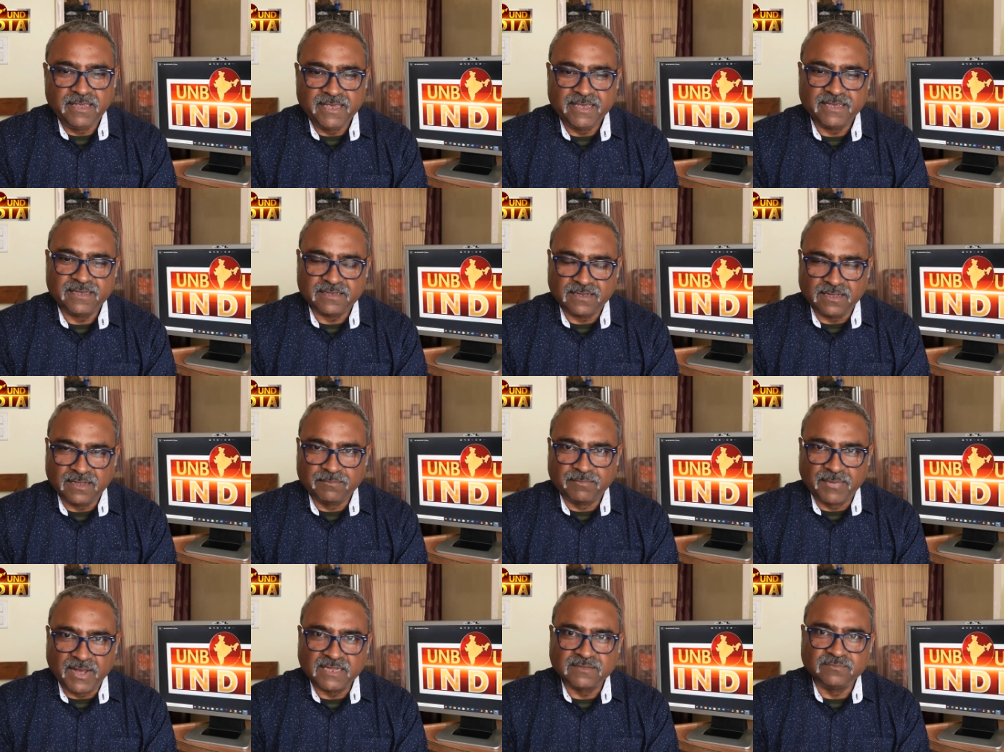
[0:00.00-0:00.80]
एक
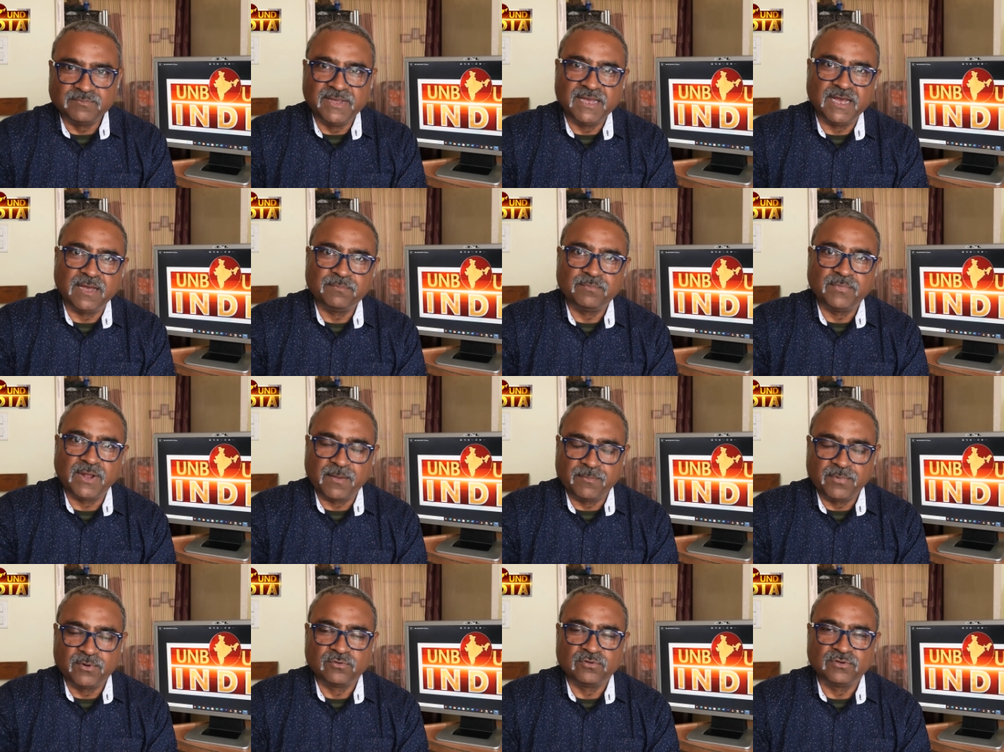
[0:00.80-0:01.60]
बात मैं आप
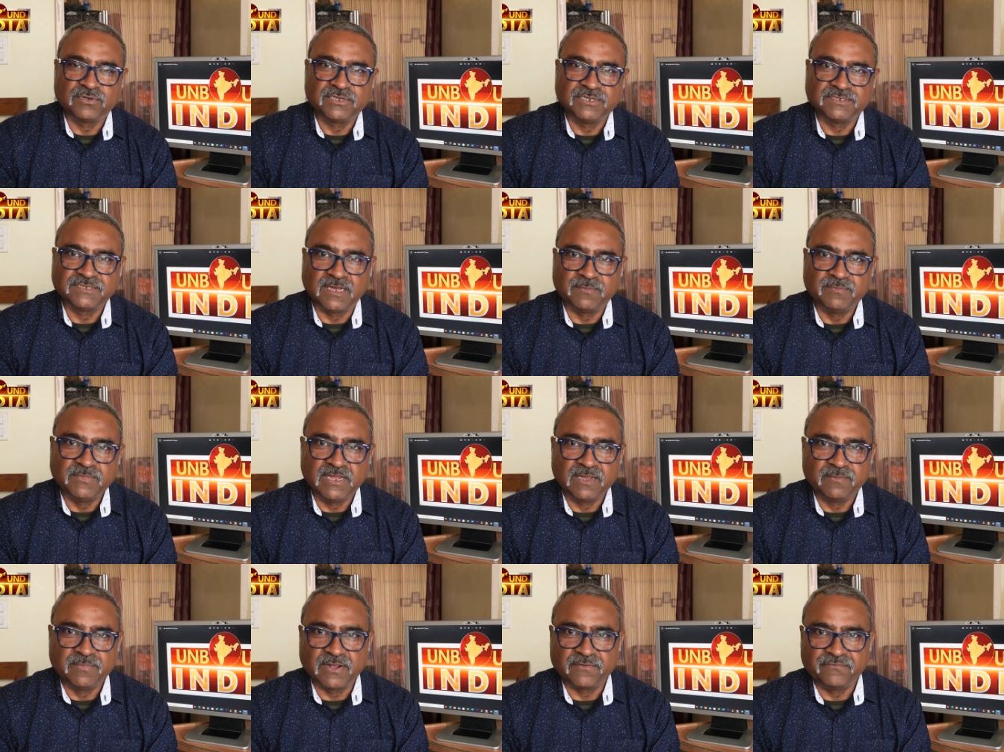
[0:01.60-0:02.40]
आप लोगों के
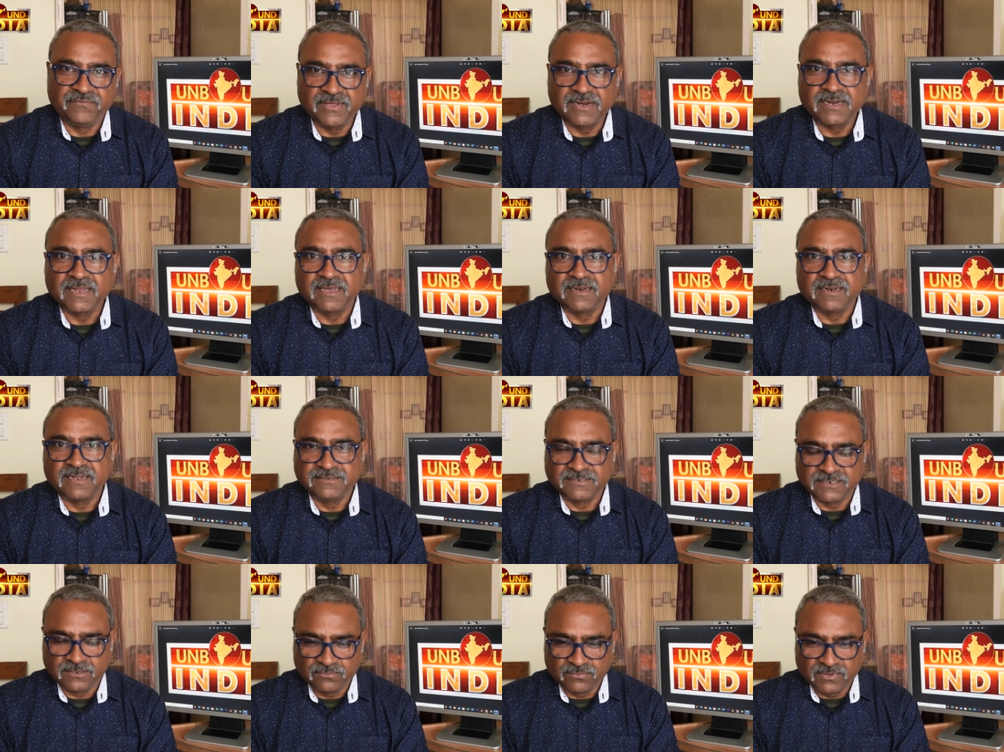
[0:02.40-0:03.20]
सामने एक बार फिर कहना
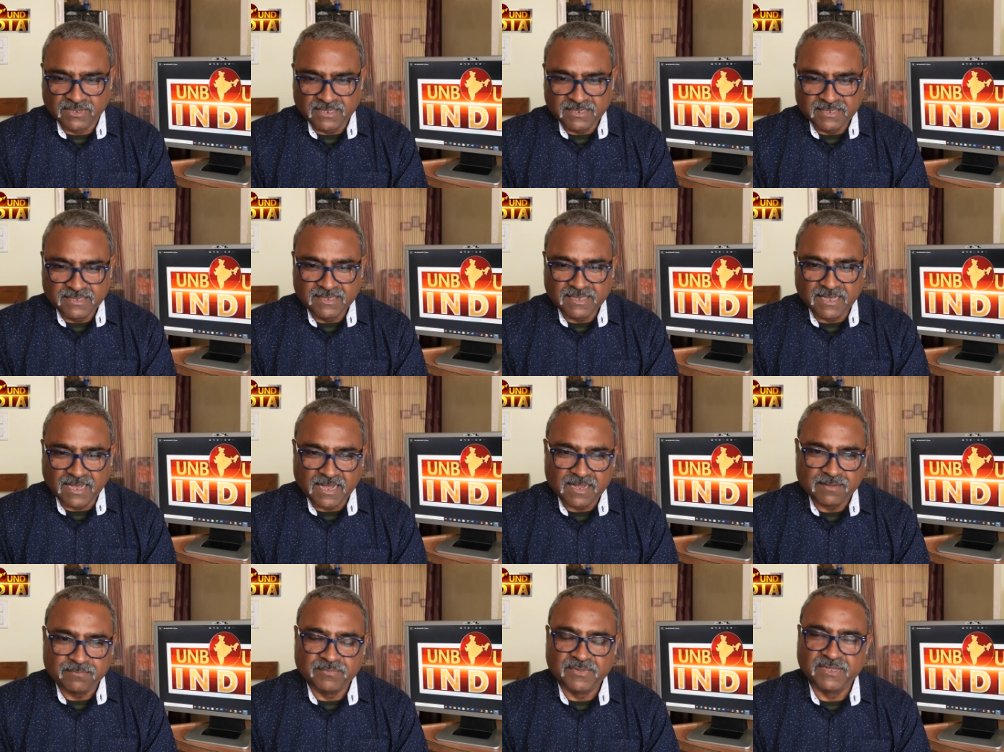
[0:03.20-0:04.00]
चाहूँगा कि
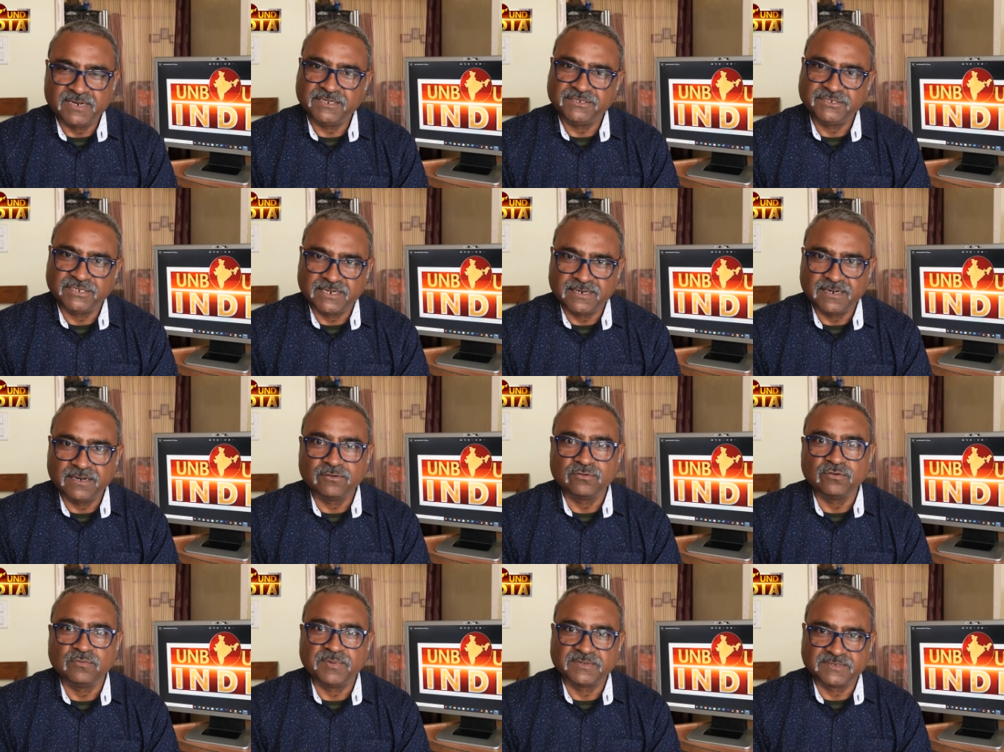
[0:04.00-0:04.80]
आप मेरे चैनल
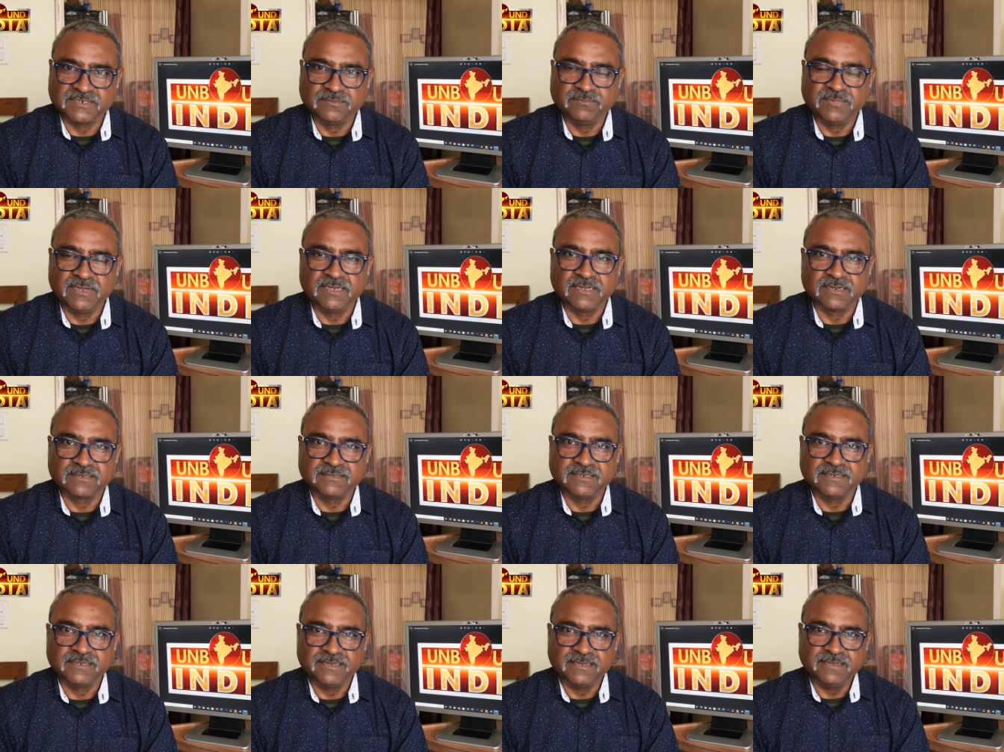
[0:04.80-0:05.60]
को पसंद भी
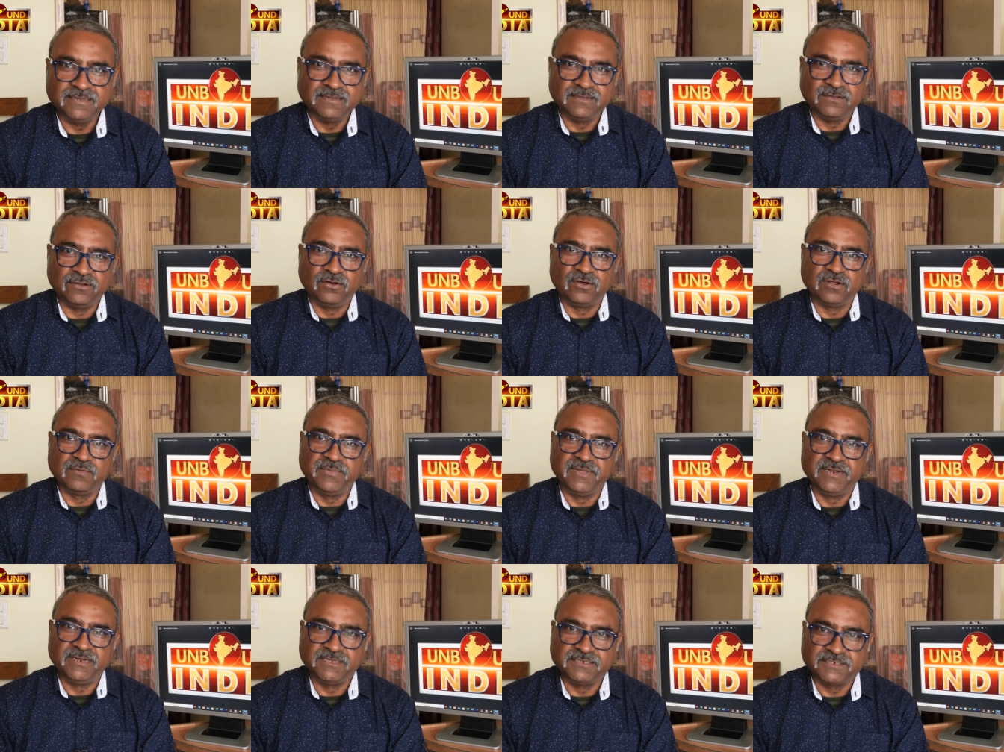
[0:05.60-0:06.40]
करते हैं और
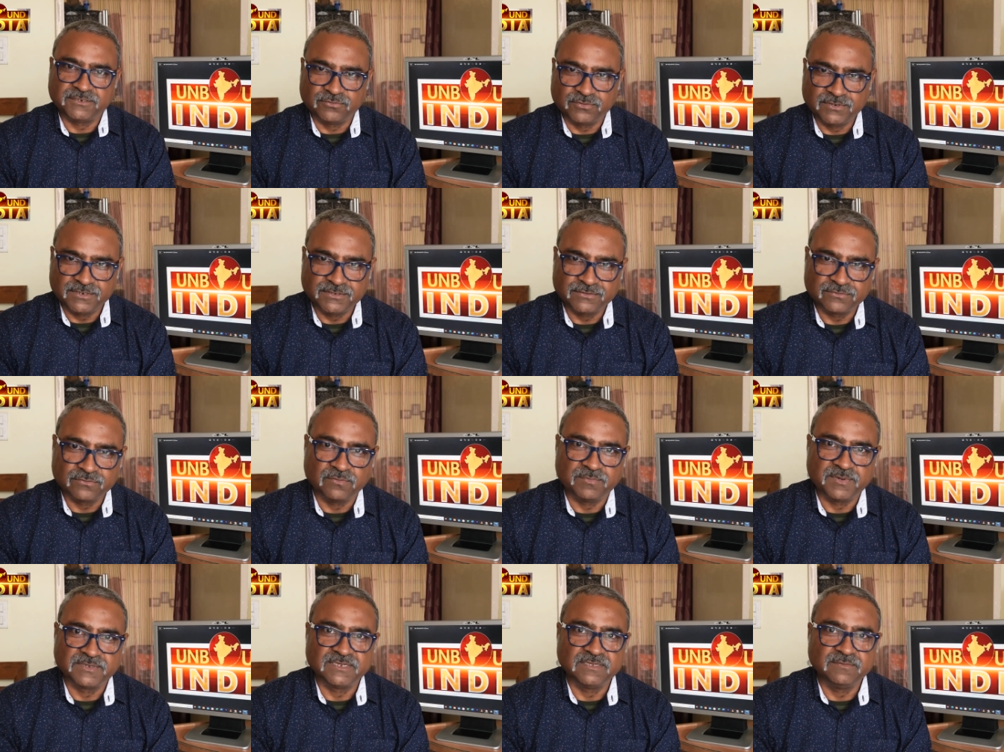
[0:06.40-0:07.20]
मेरी स्टोरीज़
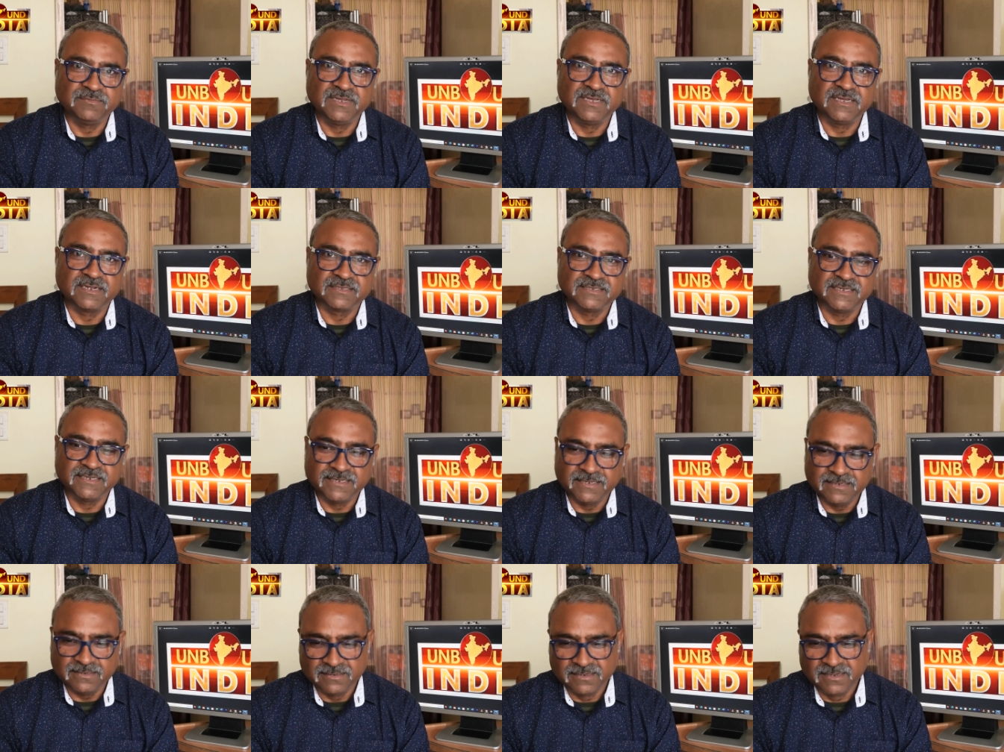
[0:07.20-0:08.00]
को पसंद भी करते
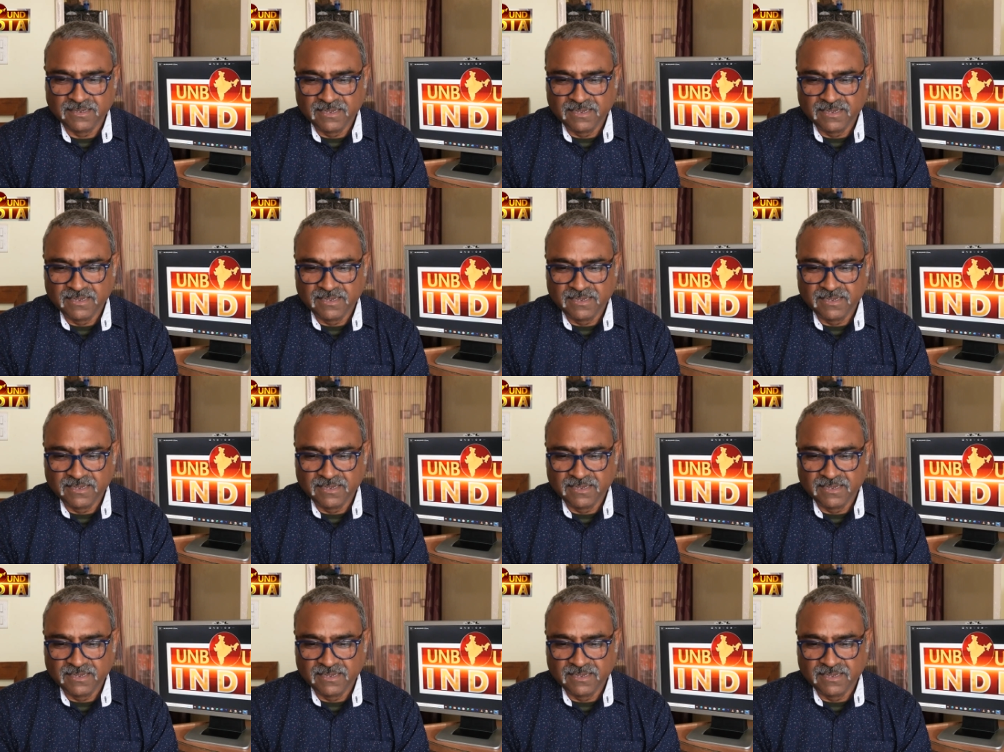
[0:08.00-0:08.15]
हैं